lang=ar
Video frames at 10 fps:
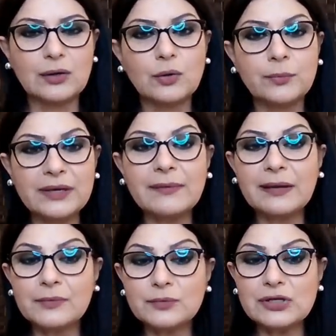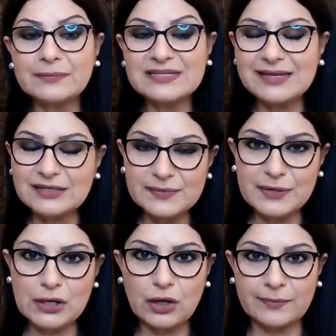وبيبقى ببرج الميزان
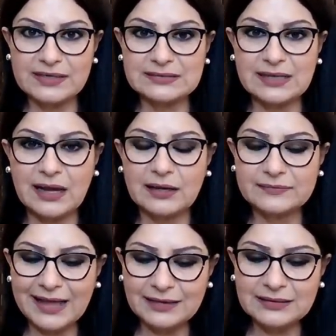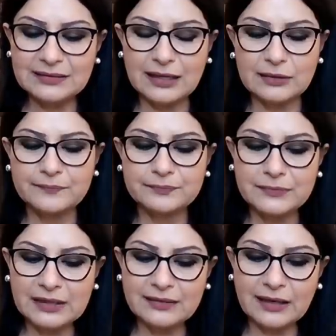48 ساعة تحديدا
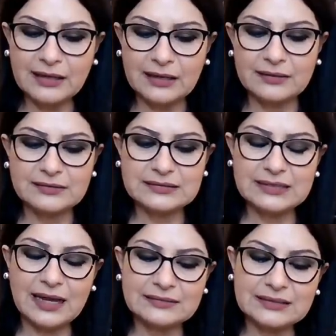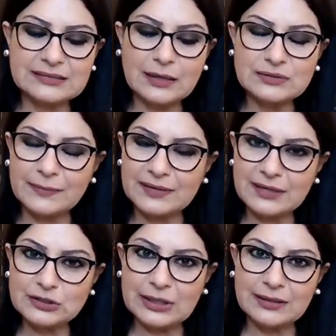من التنين الساعة 9
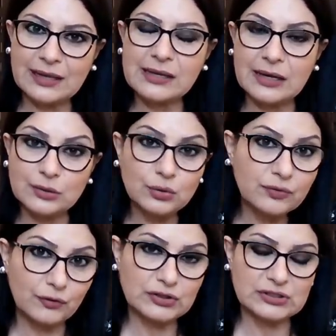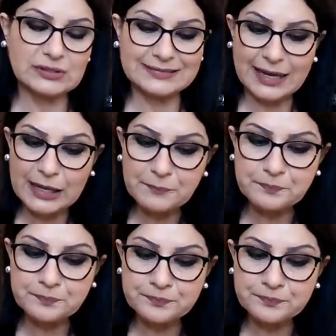و17 دقيقة يونيفرسال تايم